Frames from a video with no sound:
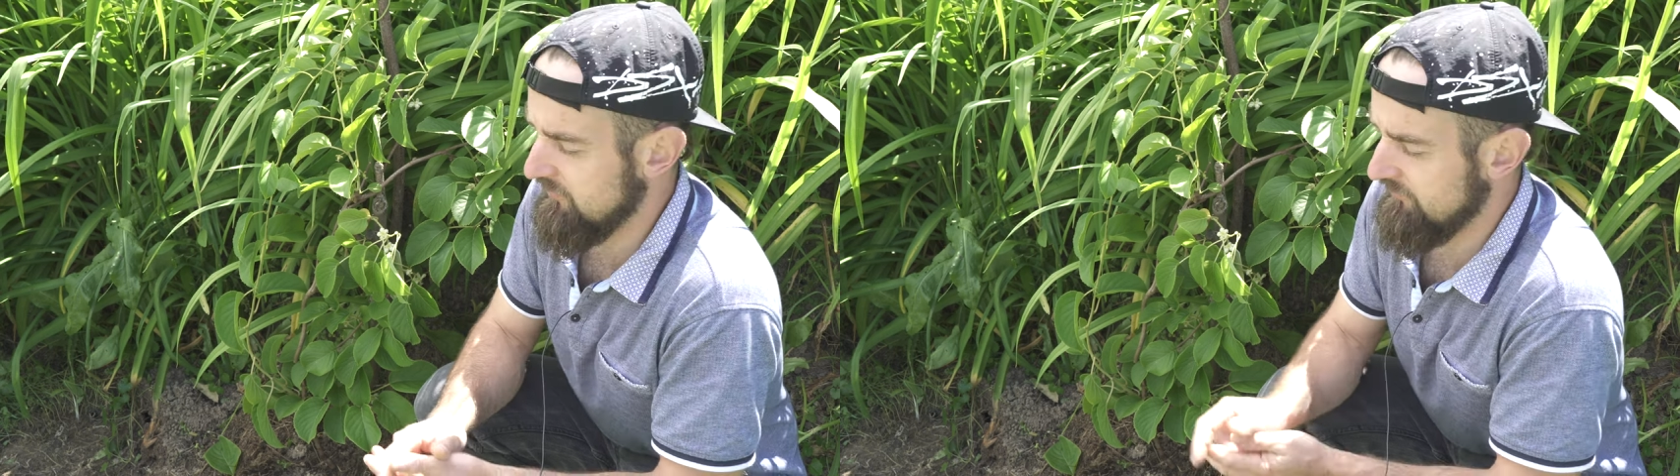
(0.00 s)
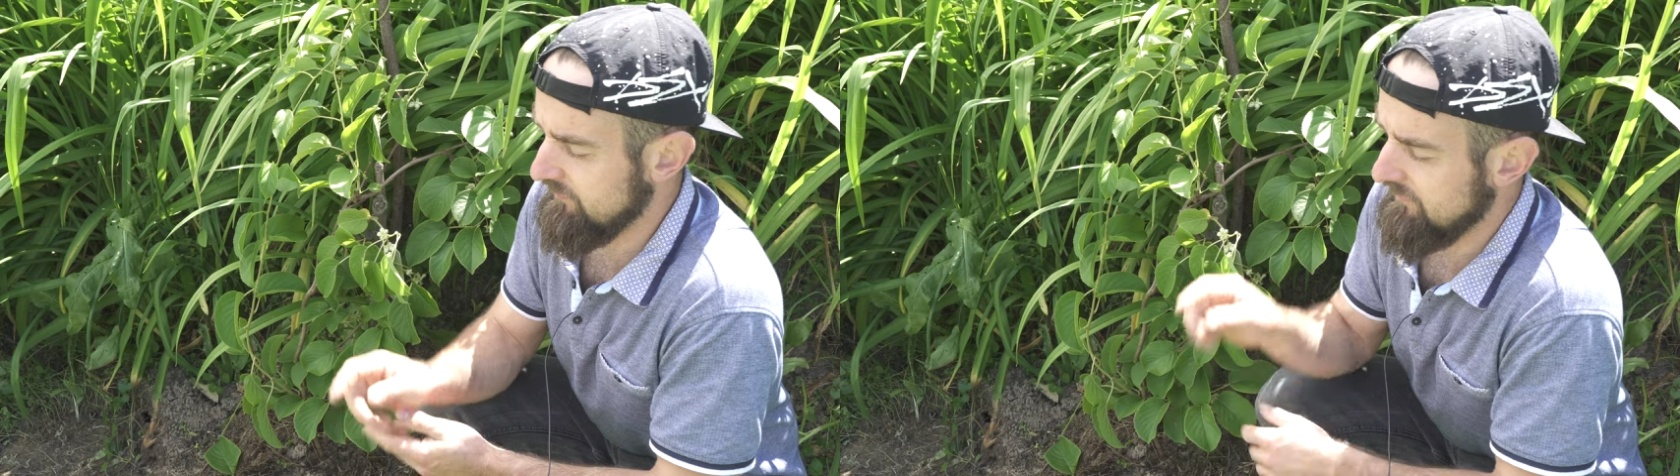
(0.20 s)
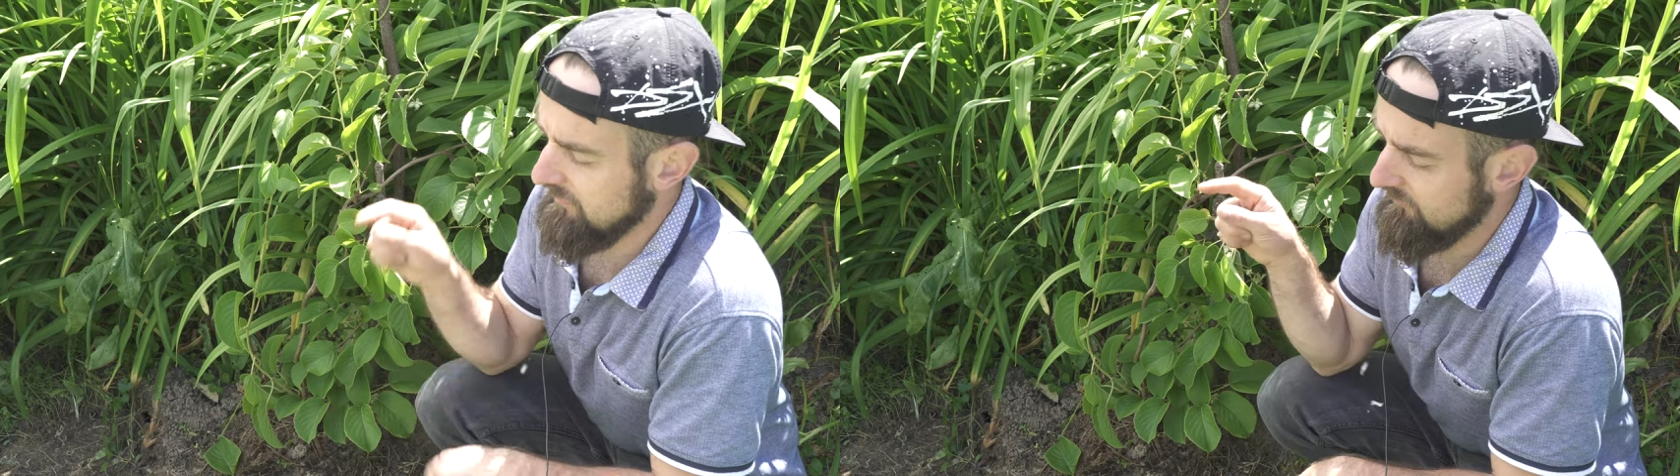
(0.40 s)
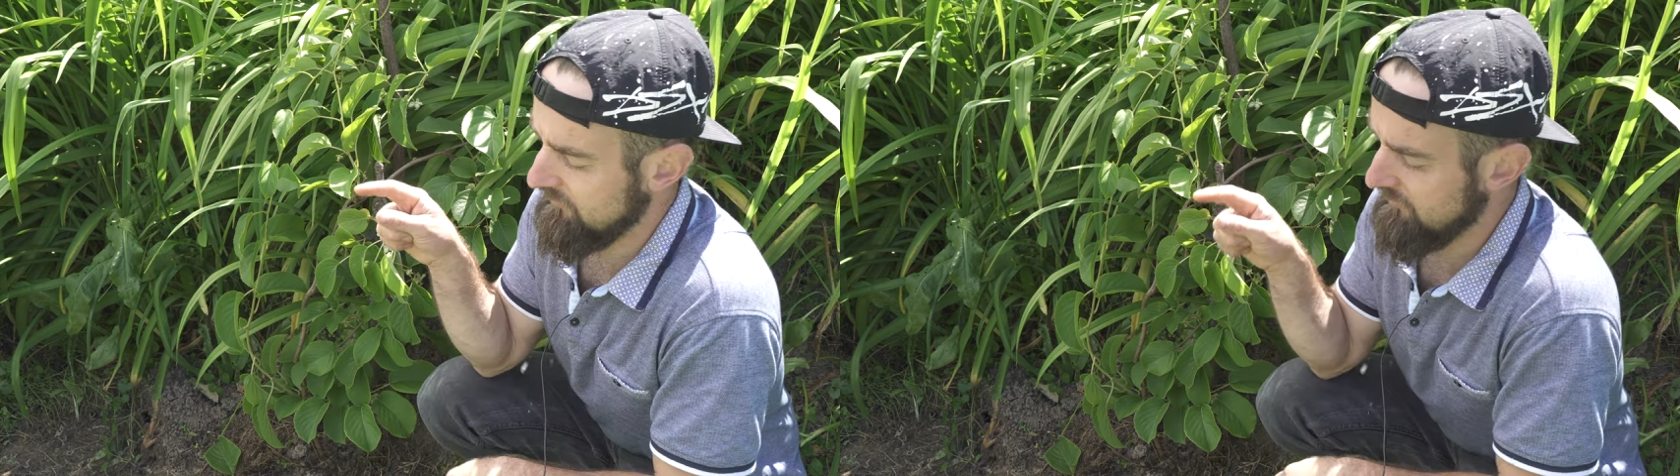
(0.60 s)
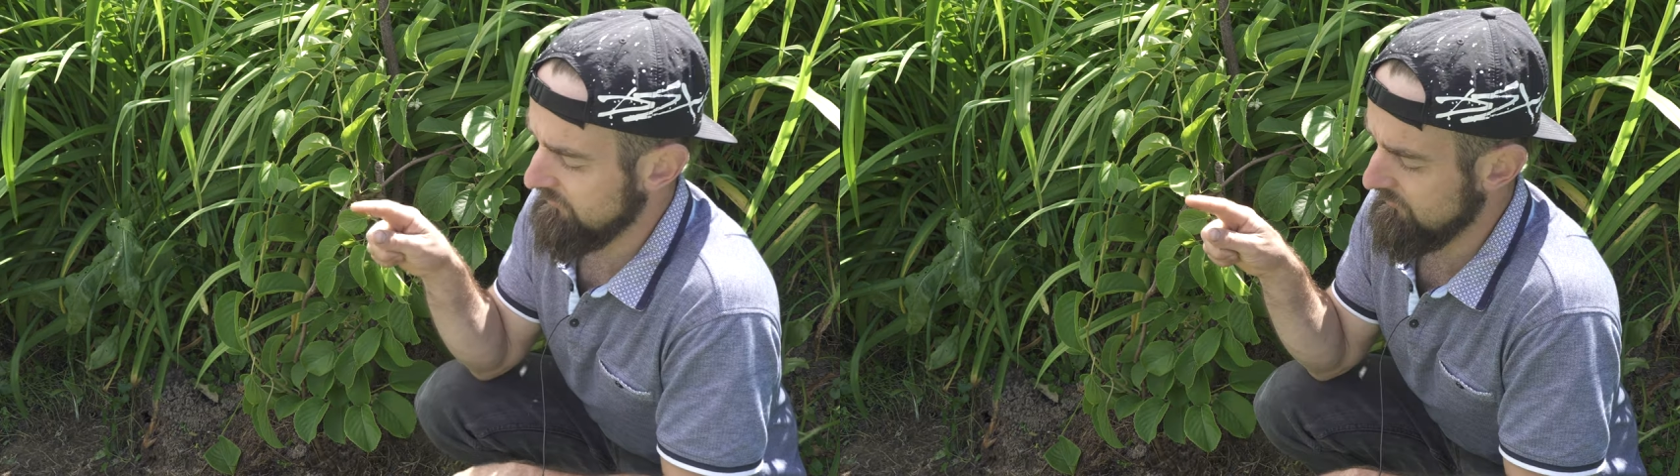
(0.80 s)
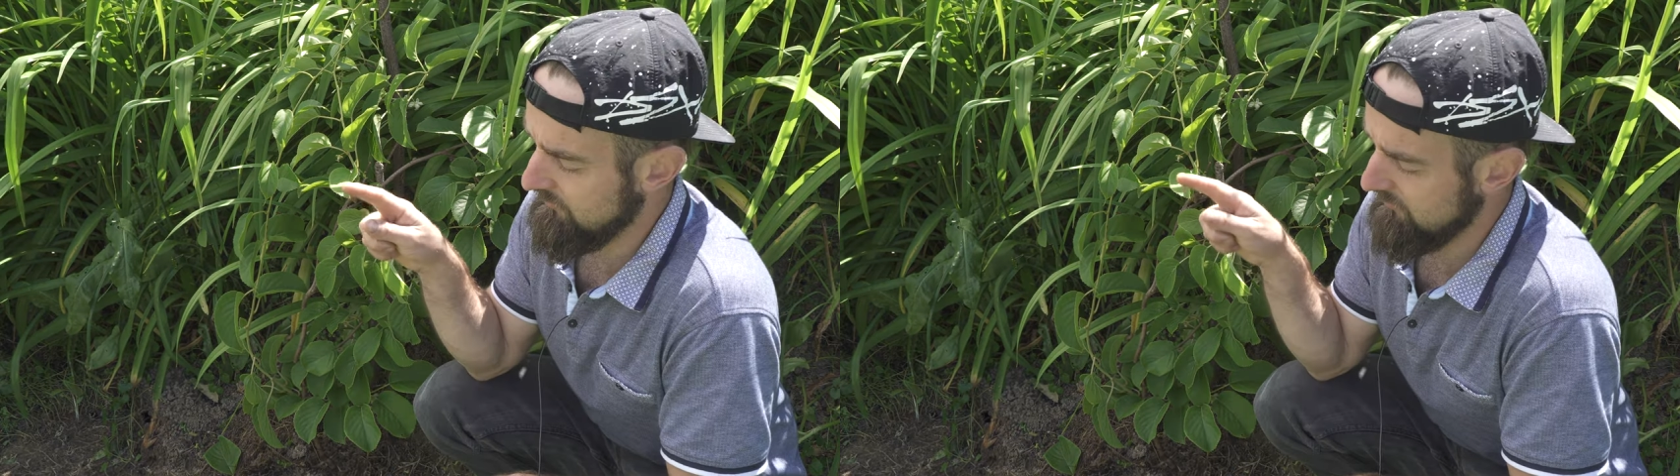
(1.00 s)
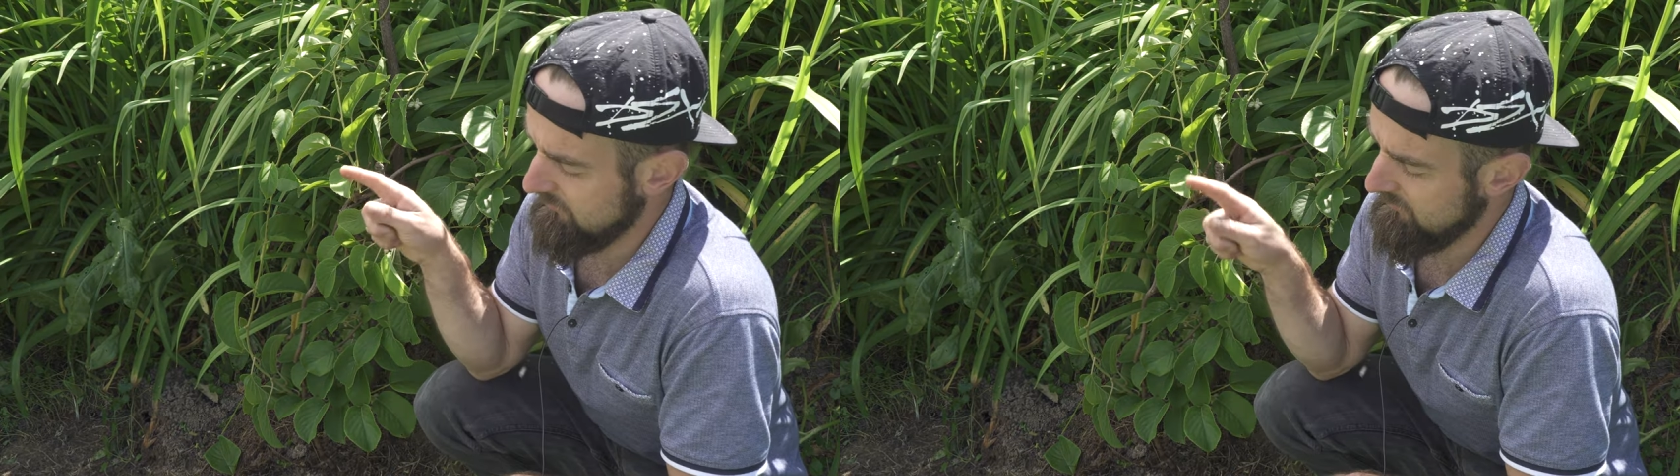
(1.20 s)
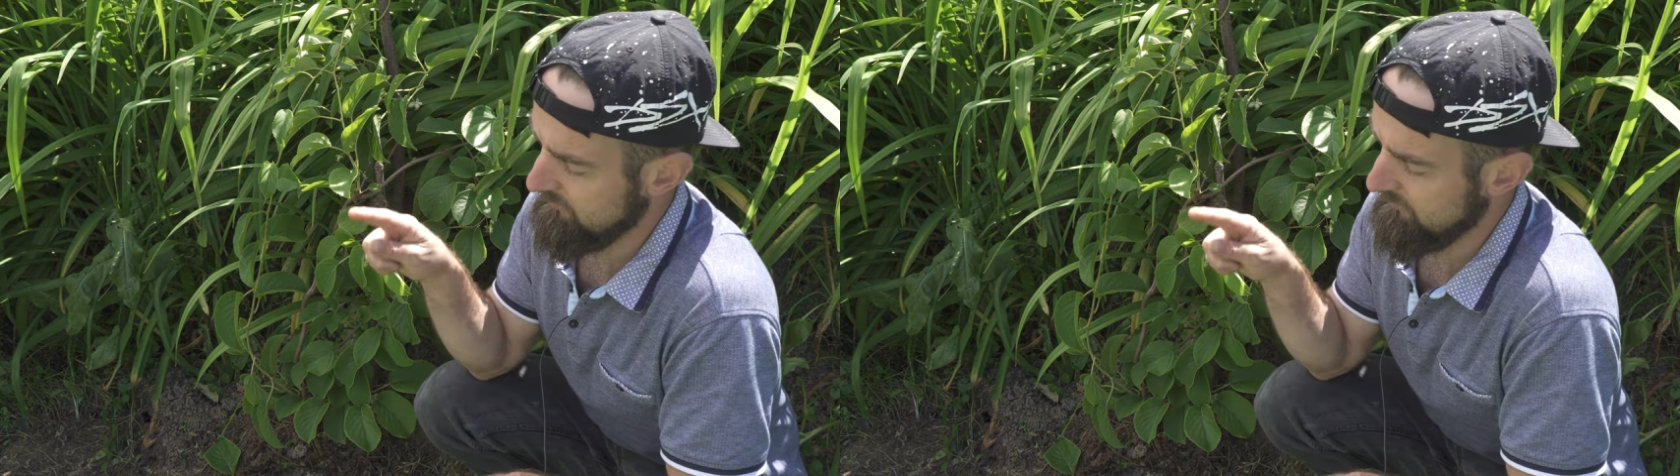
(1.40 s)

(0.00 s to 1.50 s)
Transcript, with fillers: to wystarczy kliknąć